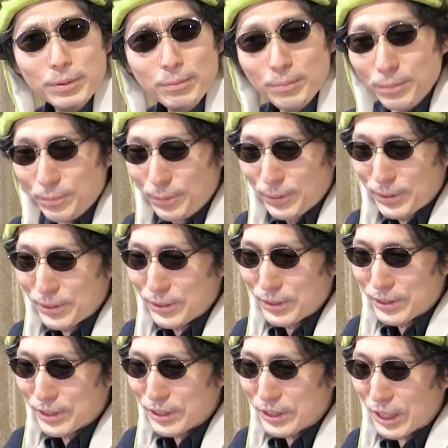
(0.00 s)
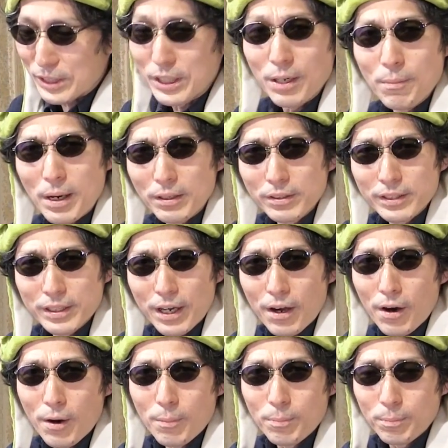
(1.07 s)
うんぶくちゃちゃ丸来た
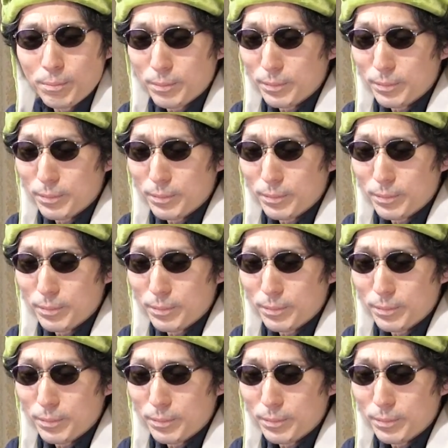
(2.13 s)
よ